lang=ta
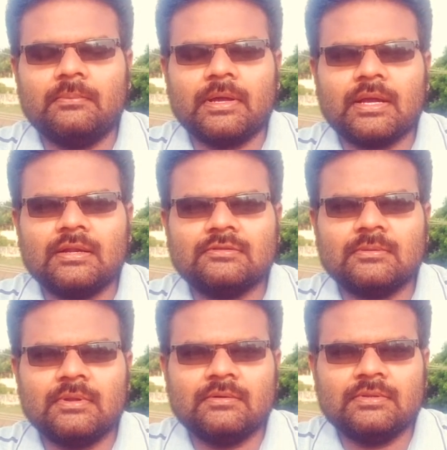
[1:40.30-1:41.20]

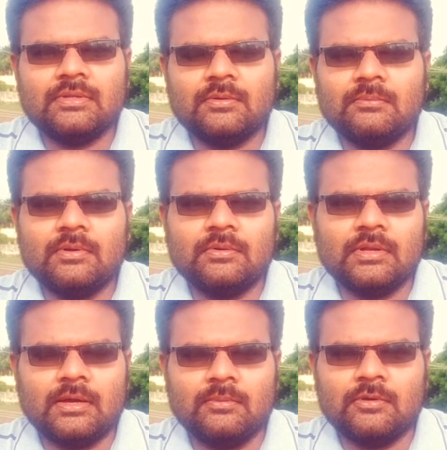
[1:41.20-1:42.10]
மெக்கானிசம்லாம் வந்து ரொம்ப
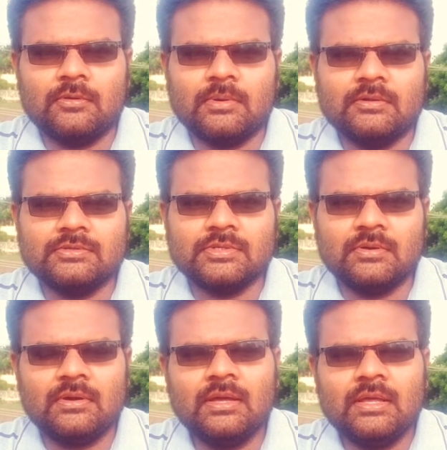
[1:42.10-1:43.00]
ஒரு அபூர்வமான
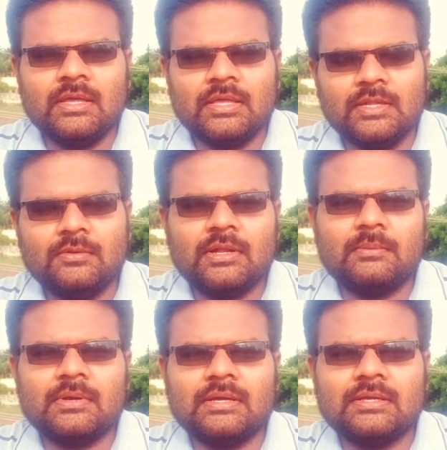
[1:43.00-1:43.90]
விஷயம் இன்னும்
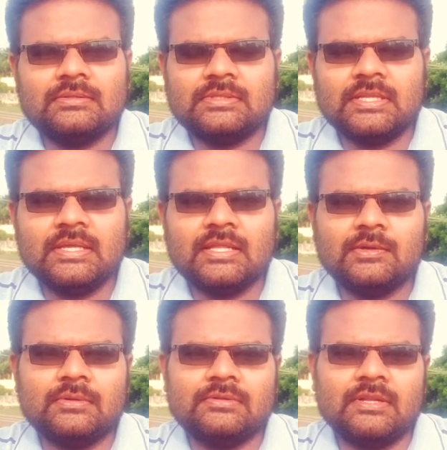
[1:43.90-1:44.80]
நமக்கு தெரியாத
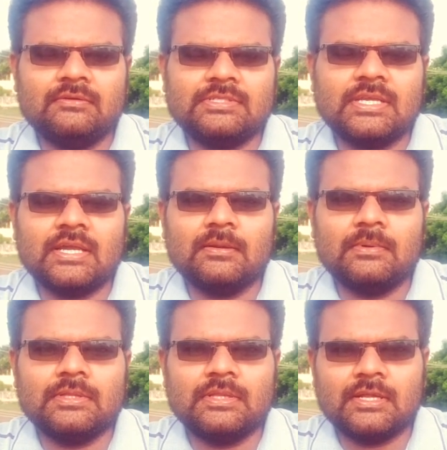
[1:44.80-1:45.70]
ஒரு சில விஷயங்களை
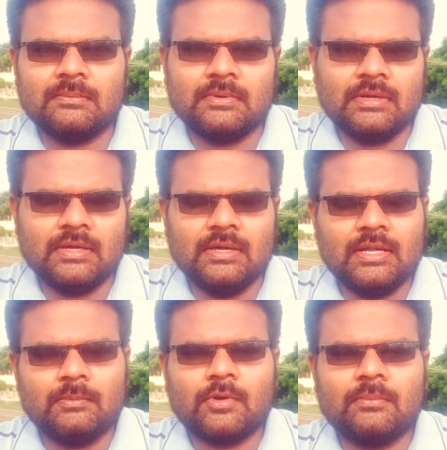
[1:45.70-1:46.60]
பற்றி தான் நம்ம
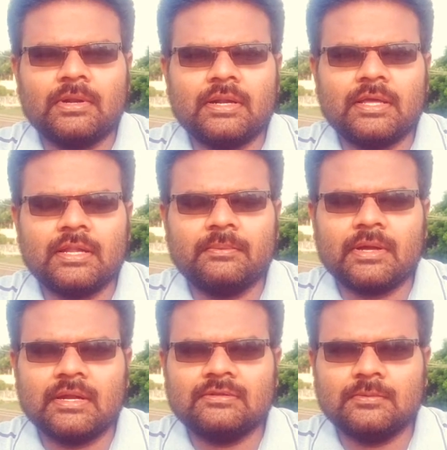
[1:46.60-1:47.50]
நம்ம உடம்புல நடக்கிற
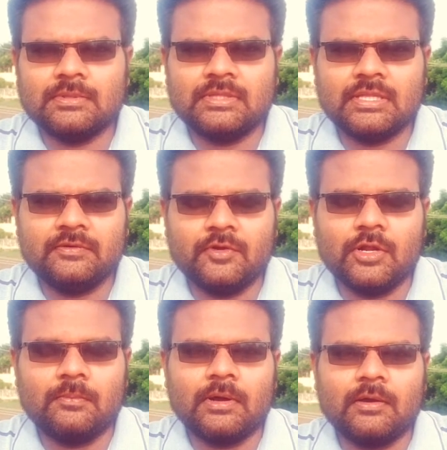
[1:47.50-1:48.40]
மெக்கானிசம் பற்றி தான் இந்த
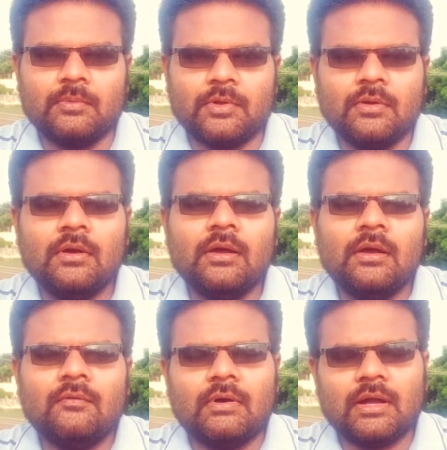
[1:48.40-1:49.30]
வீடியோவில் பார்க்க போகிறோம்
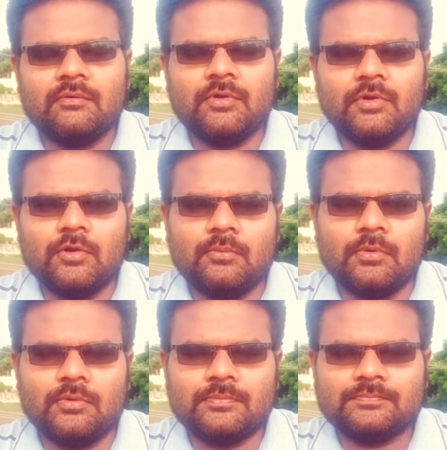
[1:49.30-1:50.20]
வாங்க வீடியோவுக்கு போவோம்